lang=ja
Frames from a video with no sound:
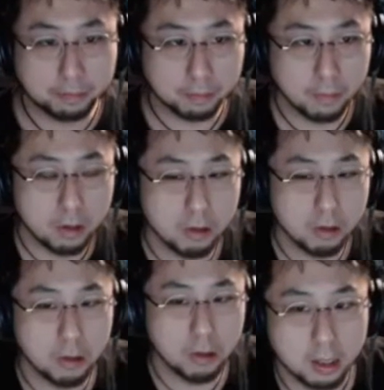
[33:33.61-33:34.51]
すごい
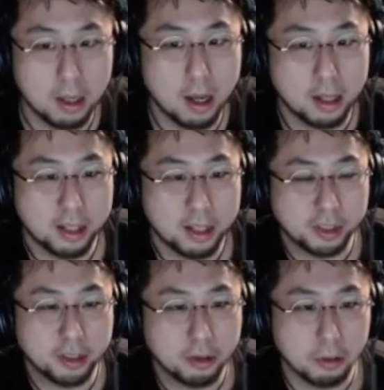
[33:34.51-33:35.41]
ね、綺麗に写真
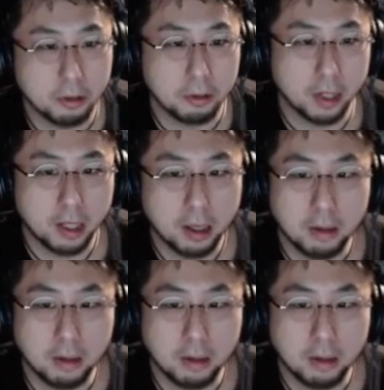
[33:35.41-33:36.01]
撮ることができる。